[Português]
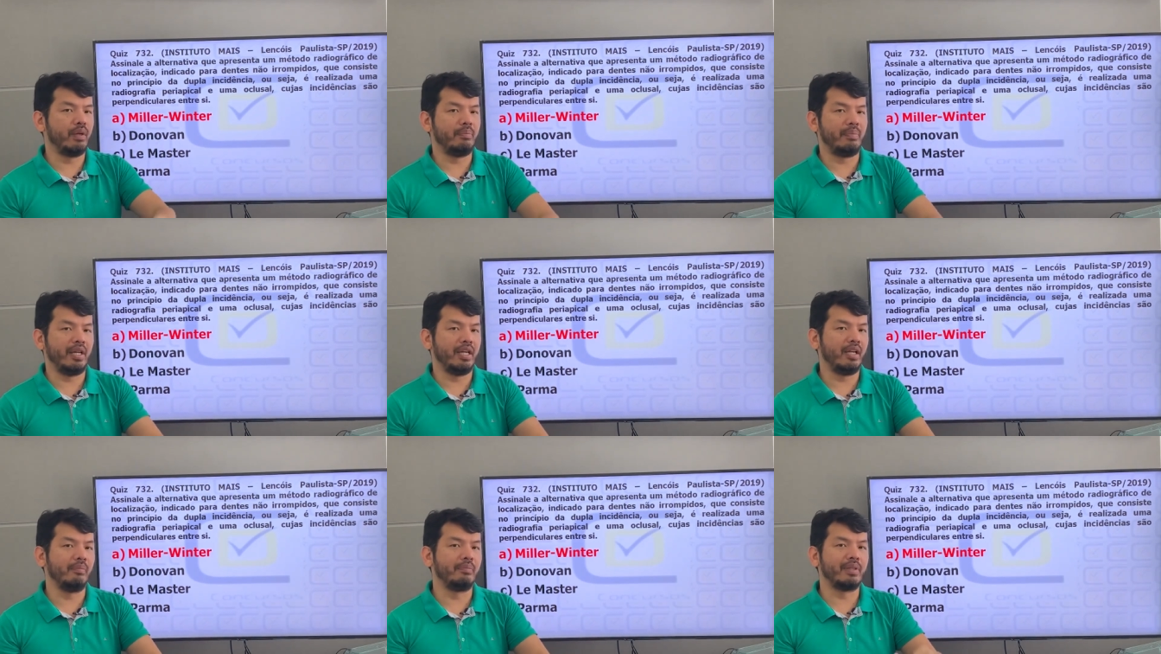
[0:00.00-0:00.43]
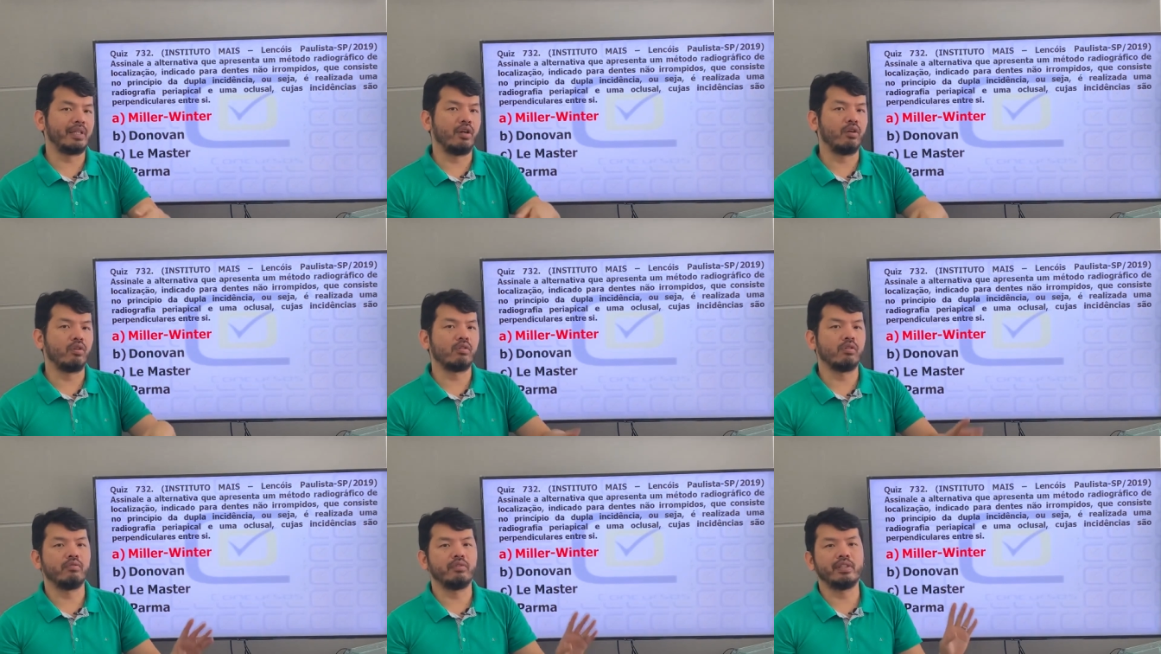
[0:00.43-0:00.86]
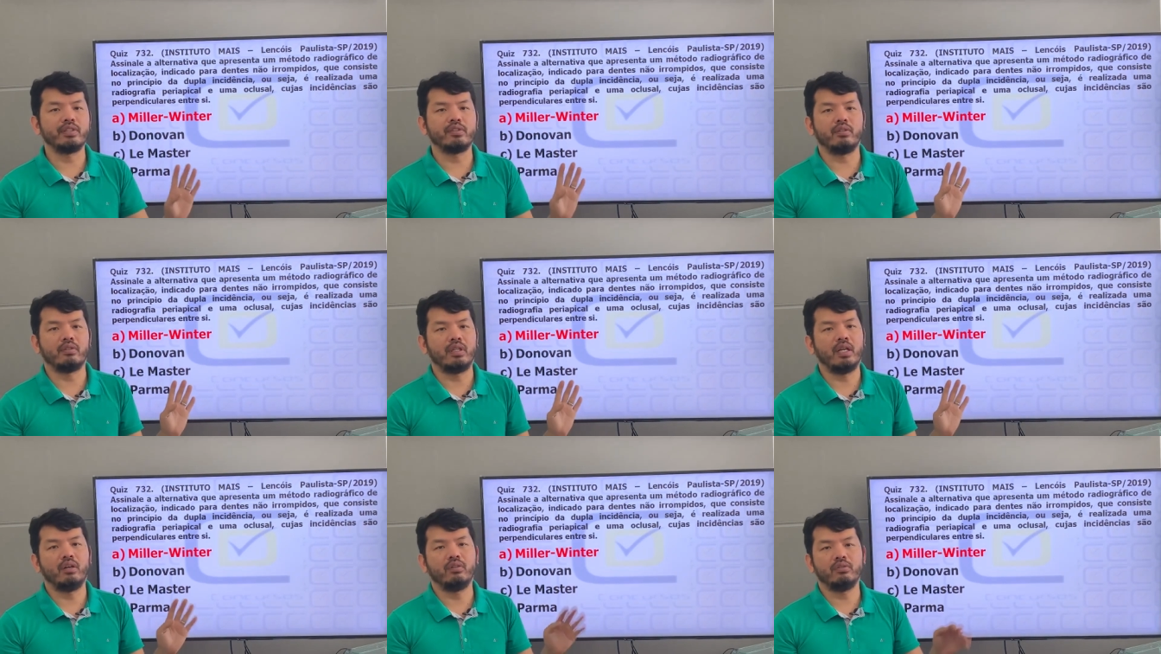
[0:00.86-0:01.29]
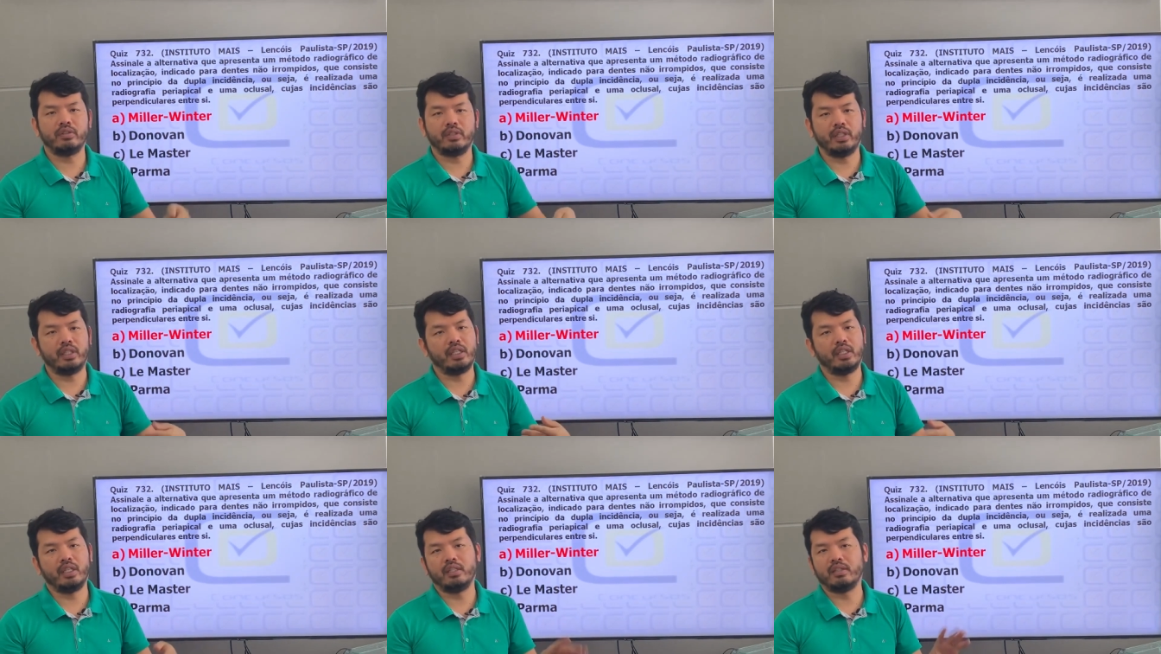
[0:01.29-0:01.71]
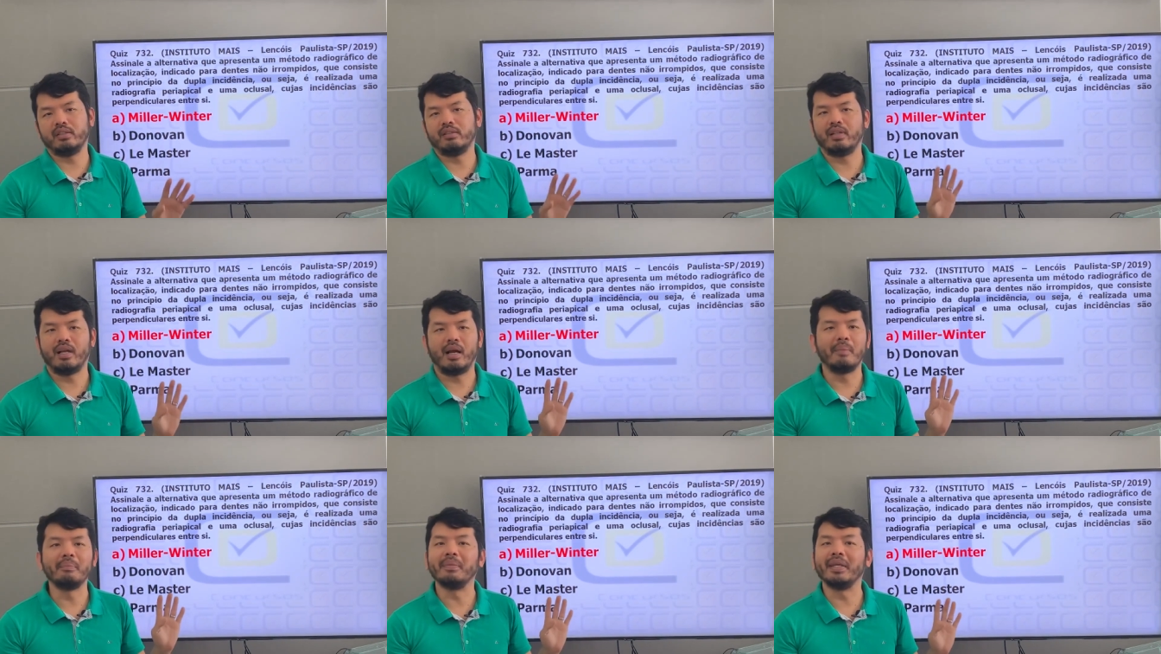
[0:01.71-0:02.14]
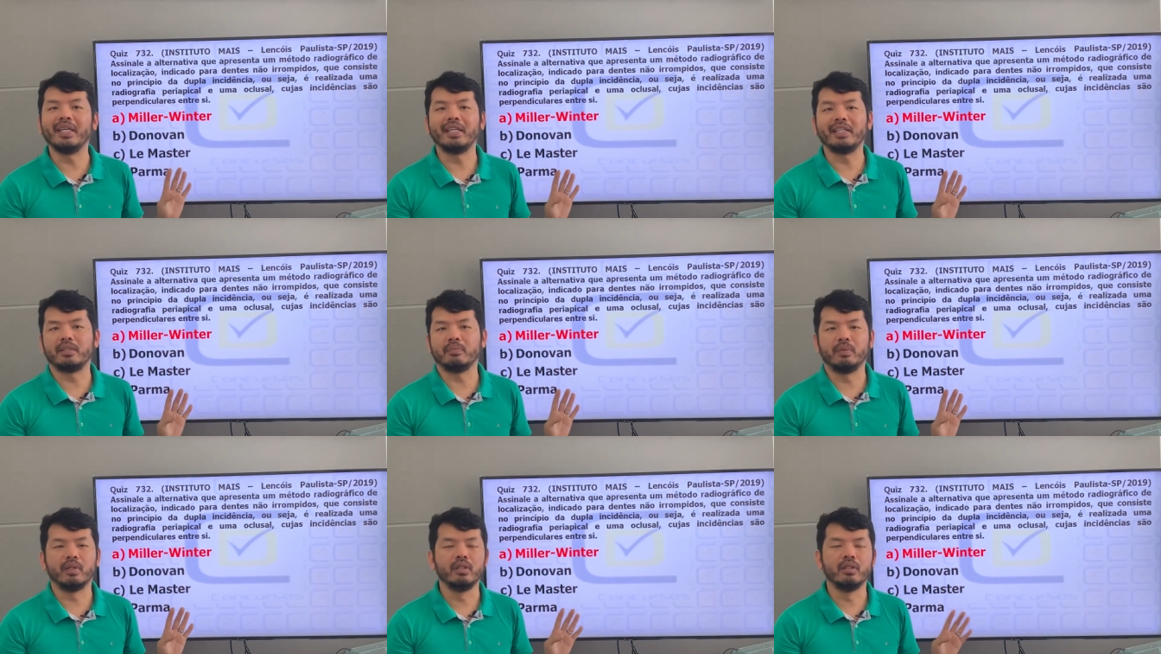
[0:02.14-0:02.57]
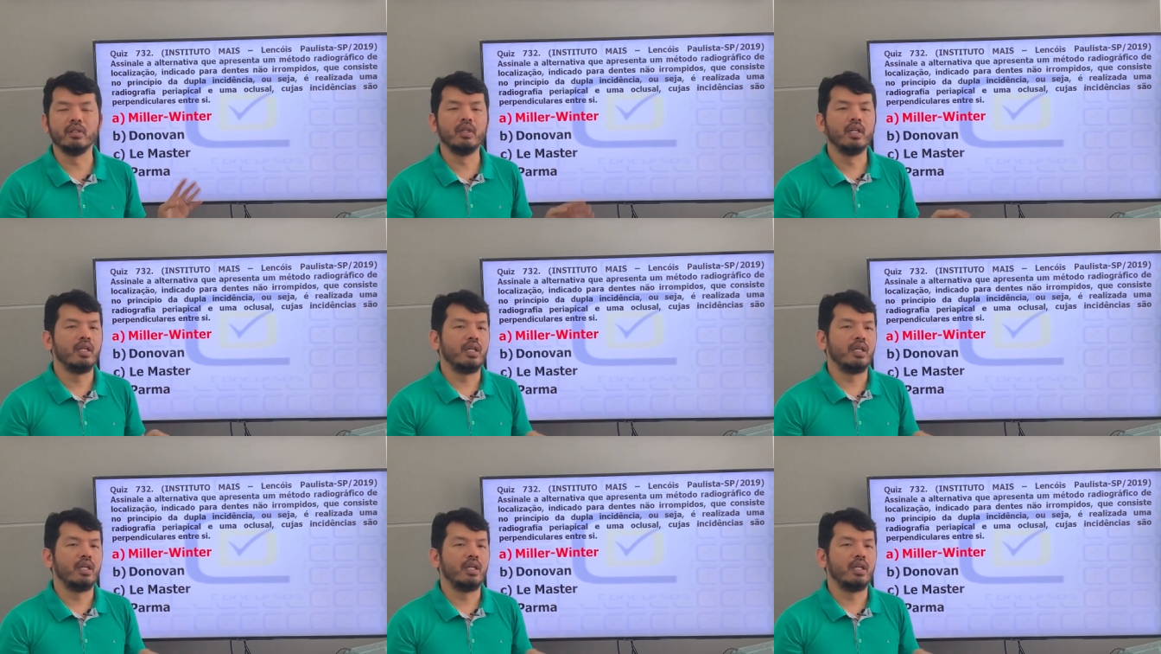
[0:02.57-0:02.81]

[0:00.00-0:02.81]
periapical convencional seria a mesma.